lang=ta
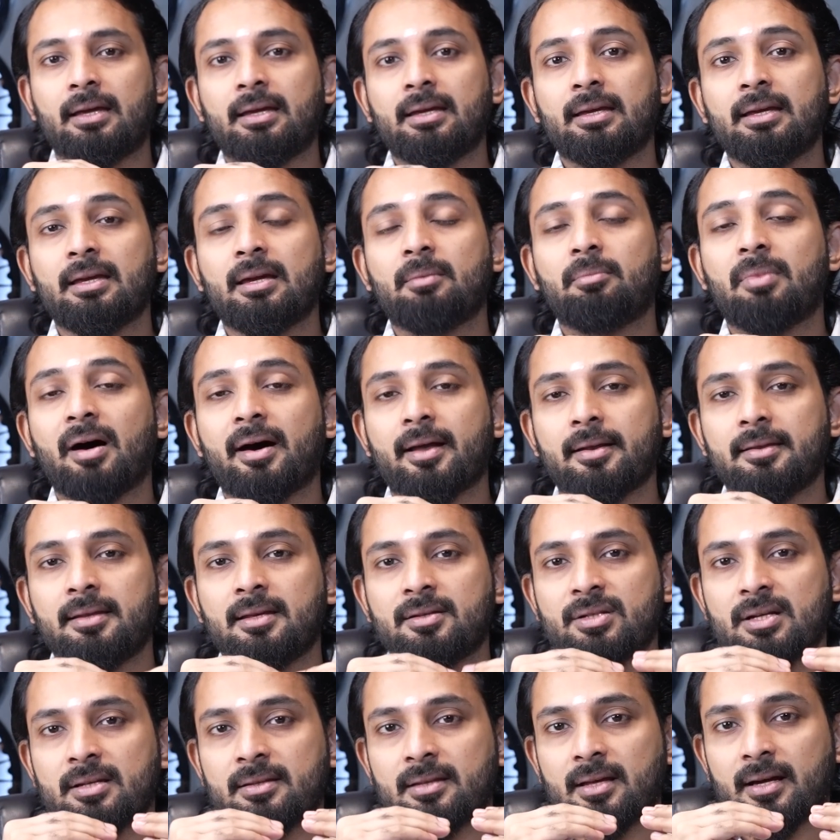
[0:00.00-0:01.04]
இங்கே பாரதிய
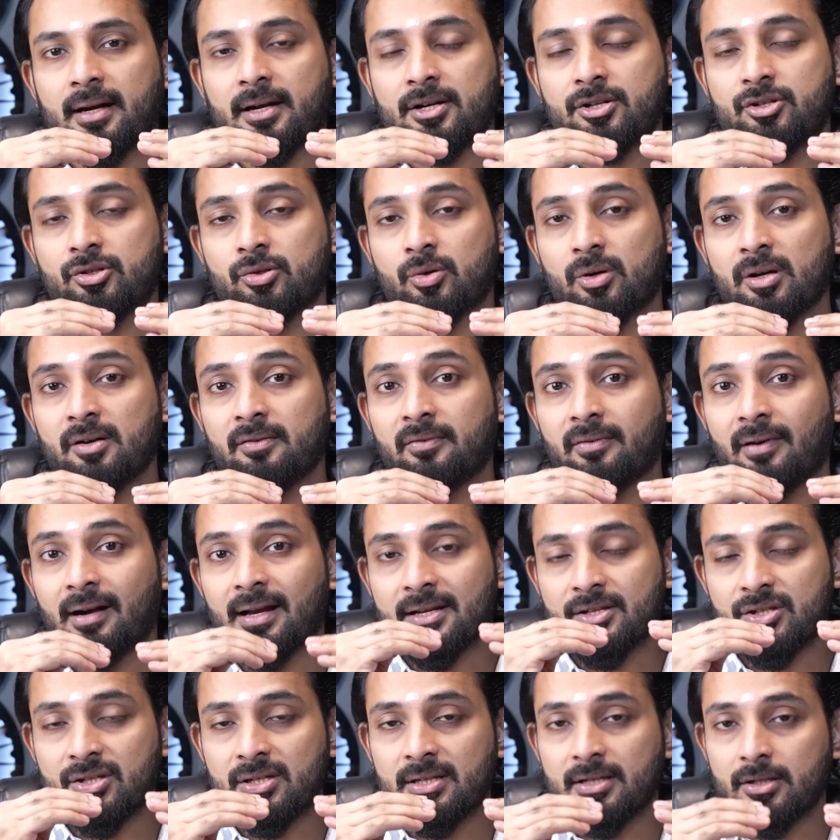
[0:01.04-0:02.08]
ஜனதா கட்சியோட
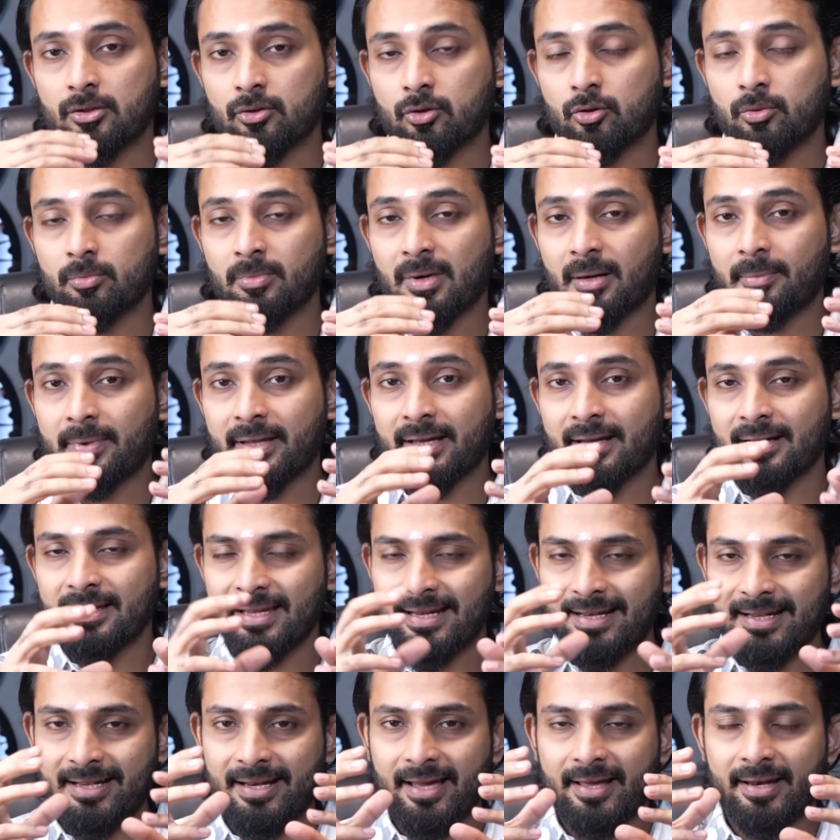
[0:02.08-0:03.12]
வளர்ச்சி இருக்கும் அப்படிங்கிறத
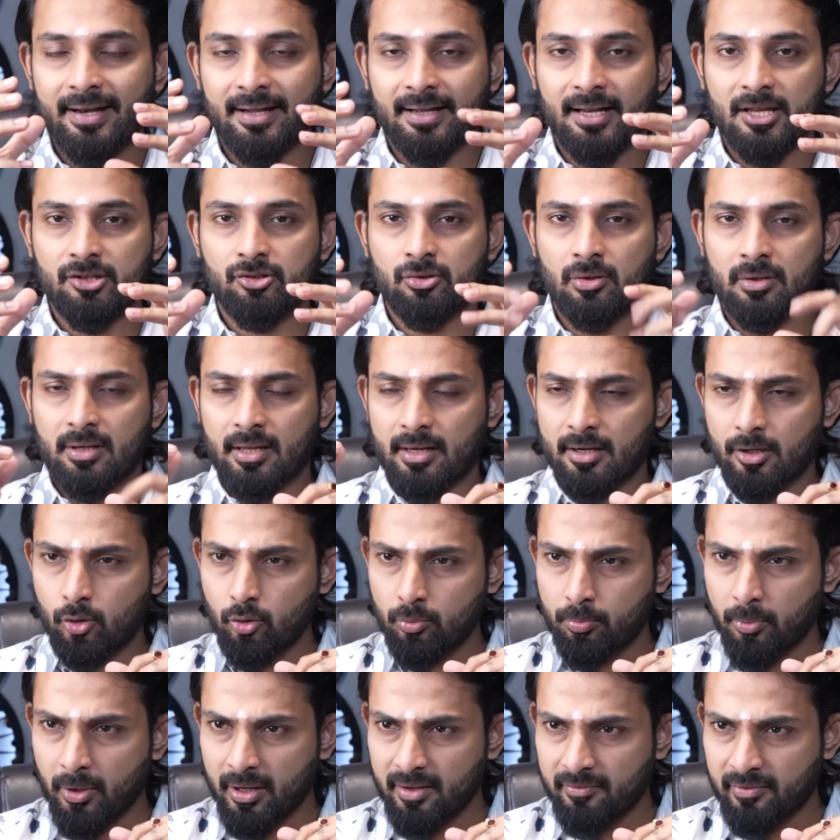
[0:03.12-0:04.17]
இன்டைரக்டாக சொல்கிறாரு டூ
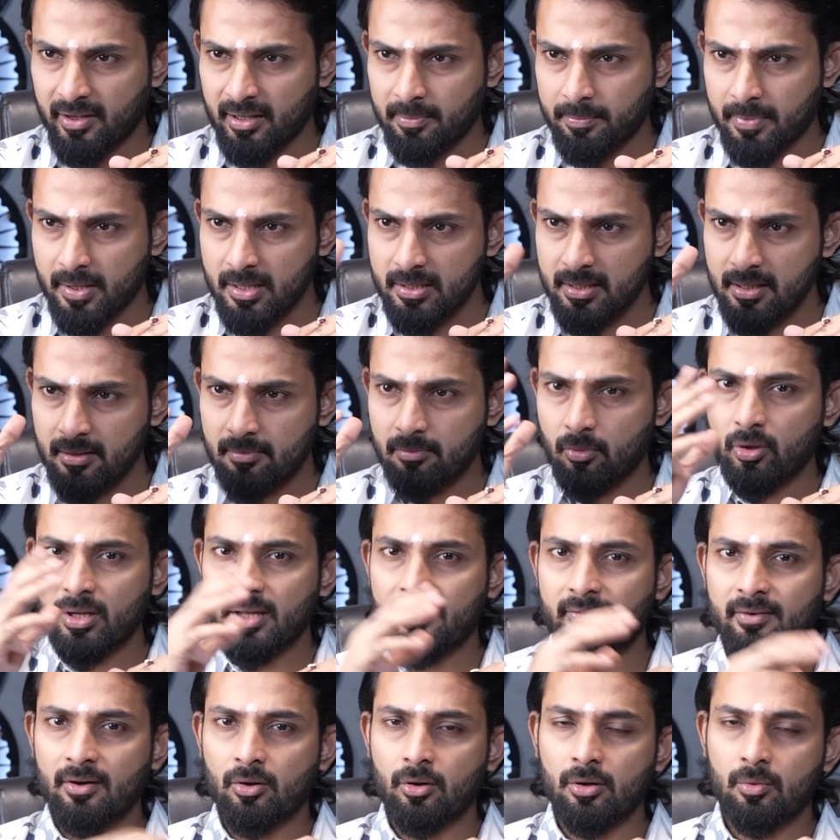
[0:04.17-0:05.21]
பாயிண்ட் ஃபைவ் பர்சன்ட் மோடி
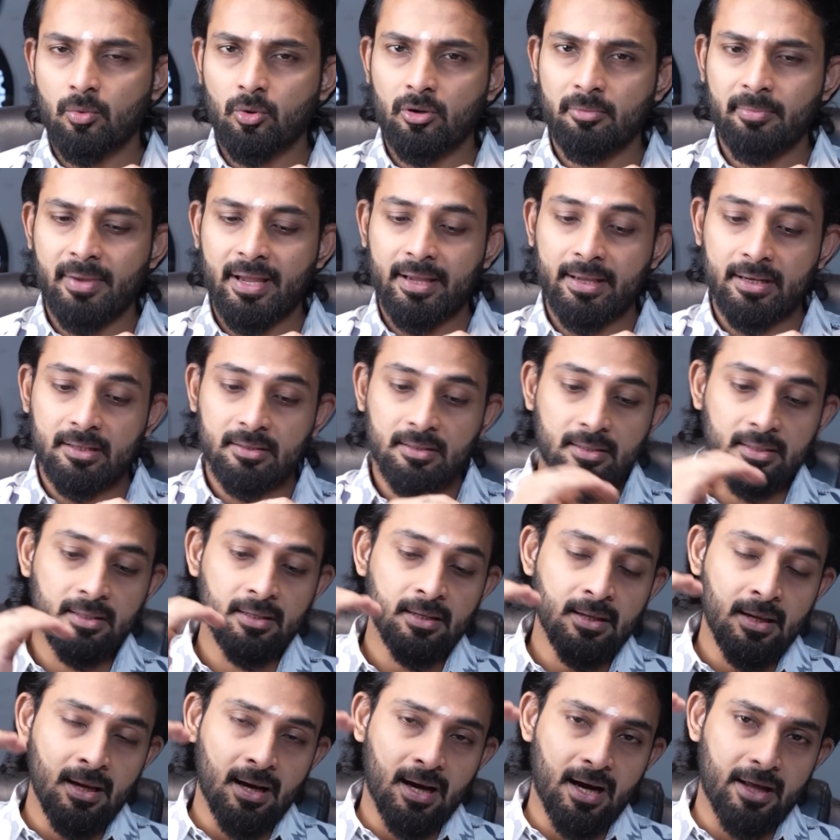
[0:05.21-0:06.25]
அவர்களோட ஓட் பேங்க் இருந்தது
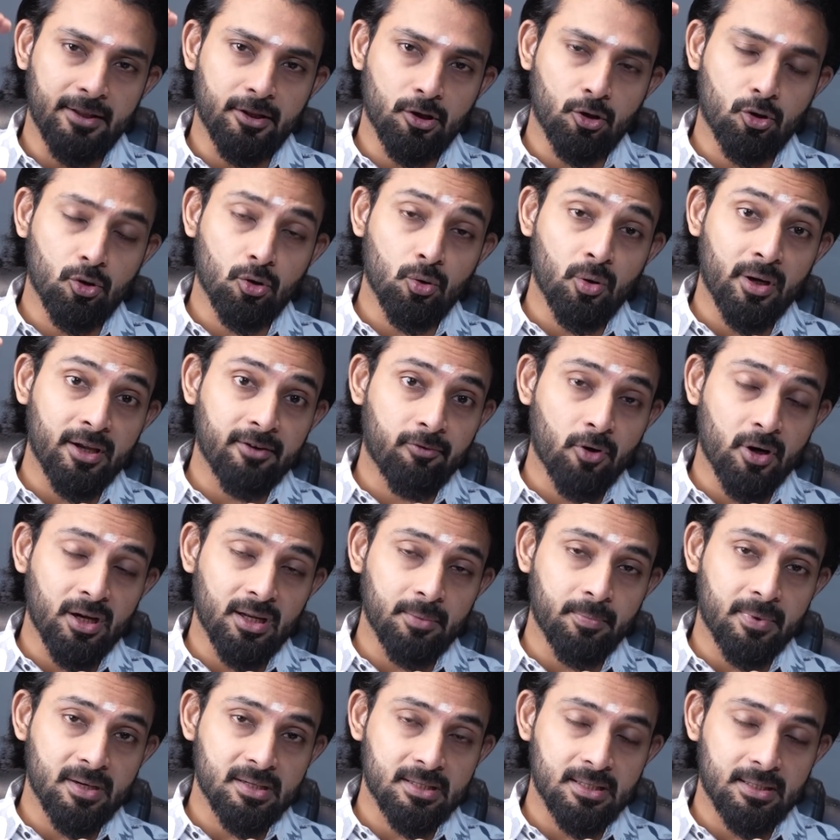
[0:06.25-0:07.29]
அது க்ரோ ஆகி
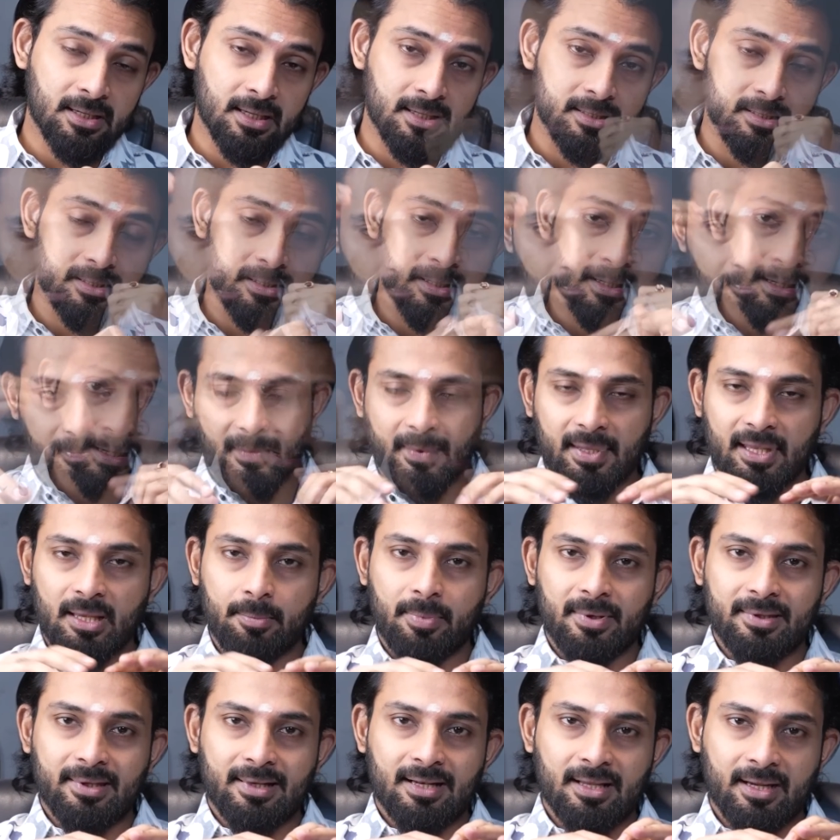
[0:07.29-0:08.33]
ஃபார்ட்டி பர்சன்ட் ஆச்சு இங்கே
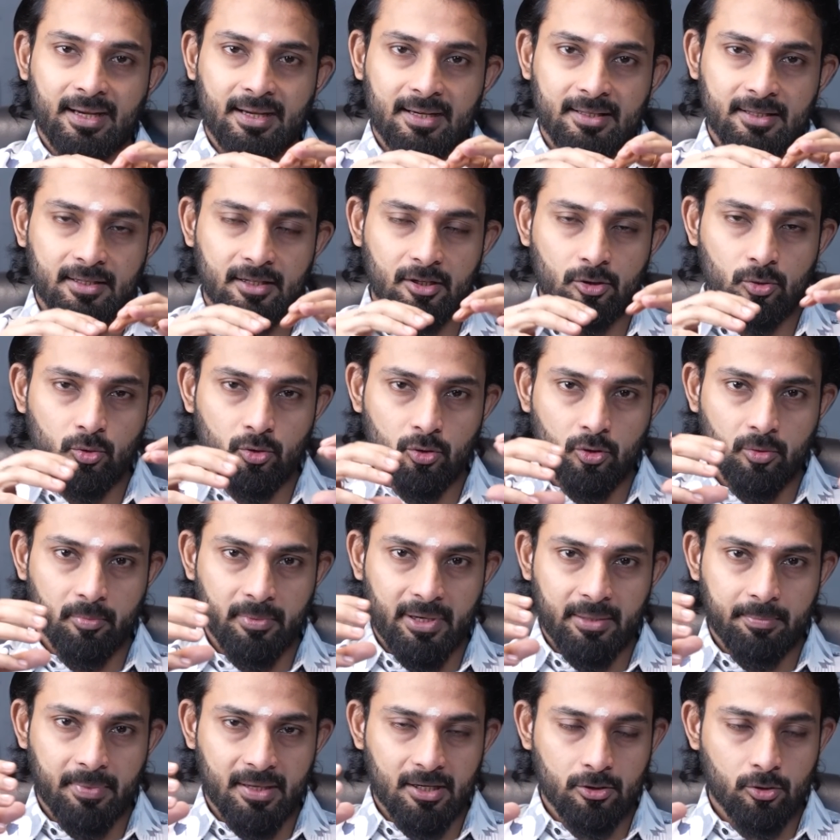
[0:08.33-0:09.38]
பார்த்தீங்கன்னா கிட்டத்தட்ட நூறுக்கும்
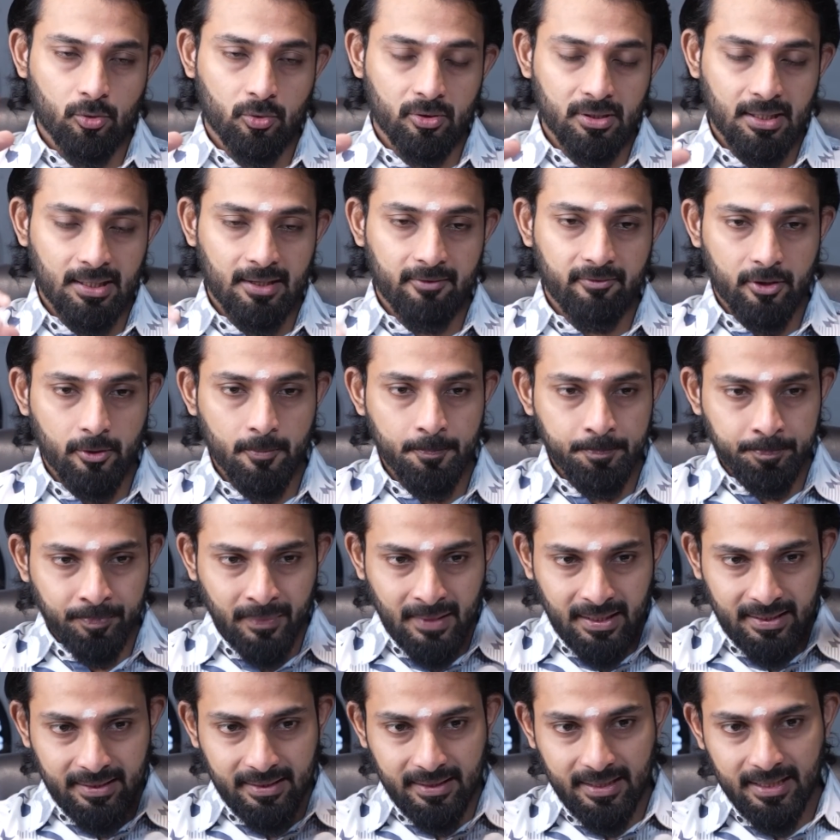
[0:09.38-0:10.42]
மேற்பட்ட தொகுதியில் வெறும்
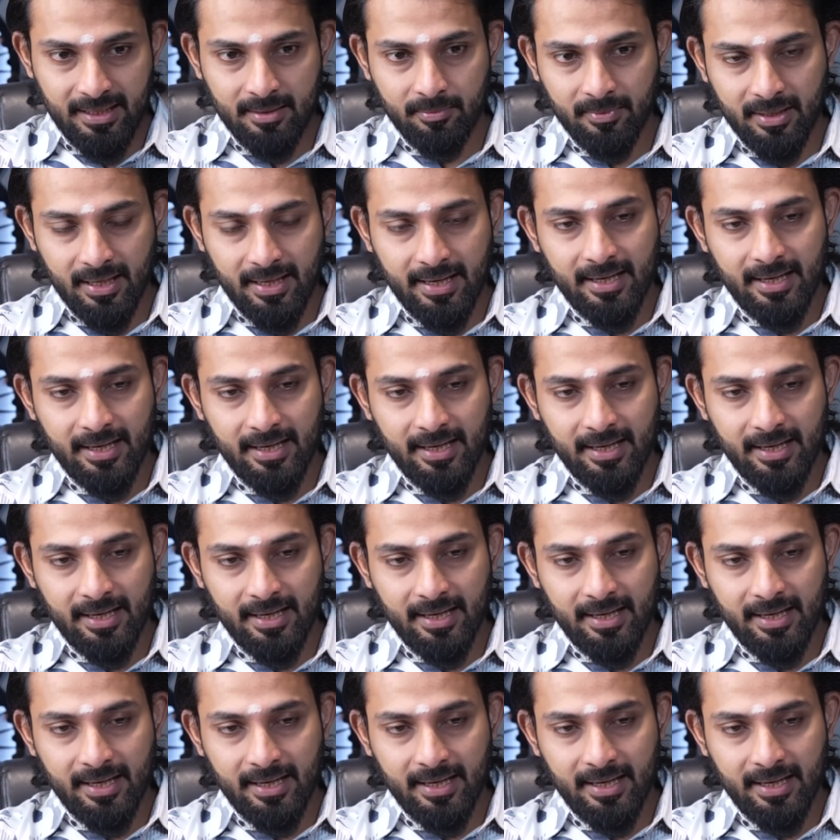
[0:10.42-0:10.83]
டிஎம்கே